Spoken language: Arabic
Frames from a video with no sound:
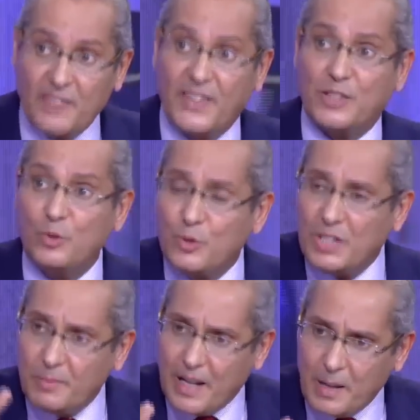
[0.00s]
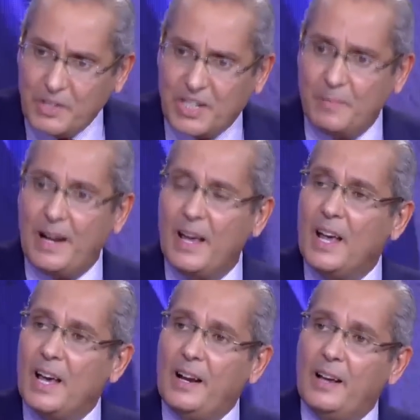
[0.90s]
فاسو وتجي من شمال
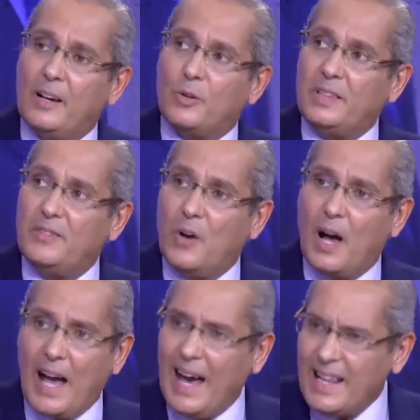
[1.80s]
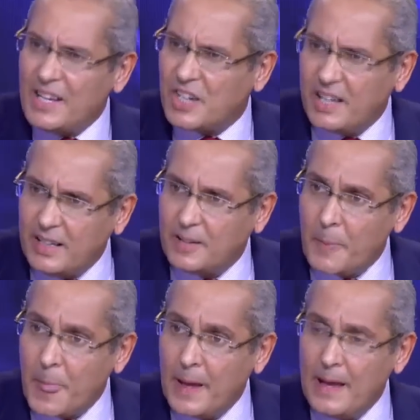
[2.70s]
الكوت ديفوار عليه جايين
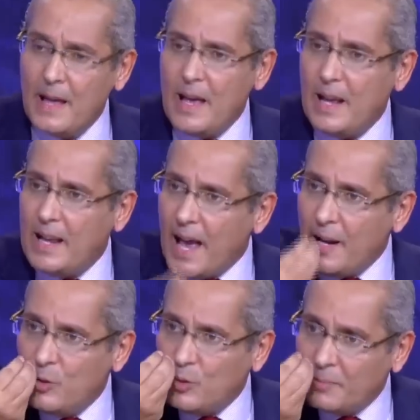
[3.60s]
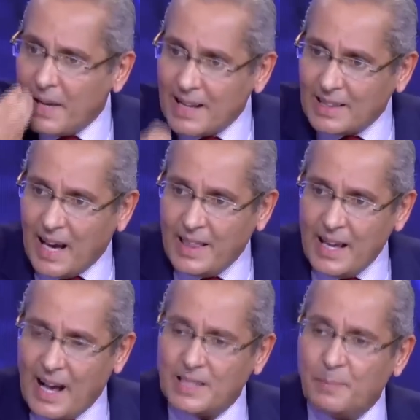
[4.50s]
لانه المناطق هذه
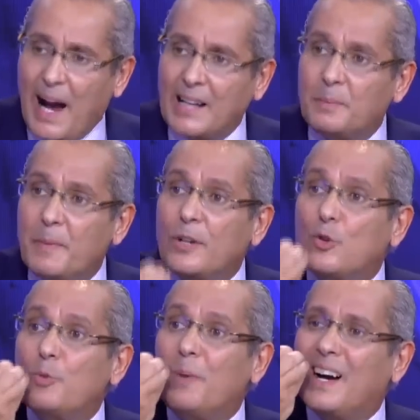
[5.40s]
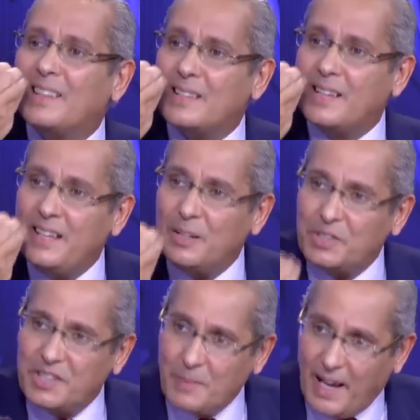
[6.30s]
اصبحت منكوبه اقتصاديا
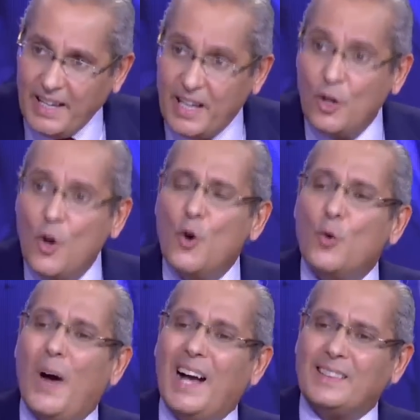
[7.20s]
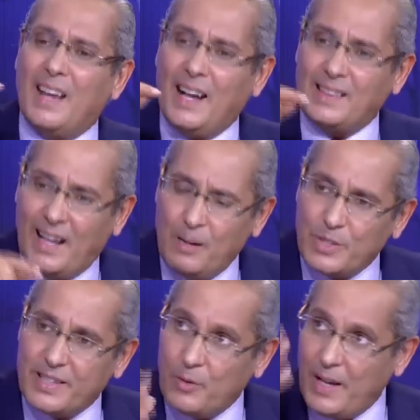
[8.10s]
واجتماعيا وحتى حتى على المستوى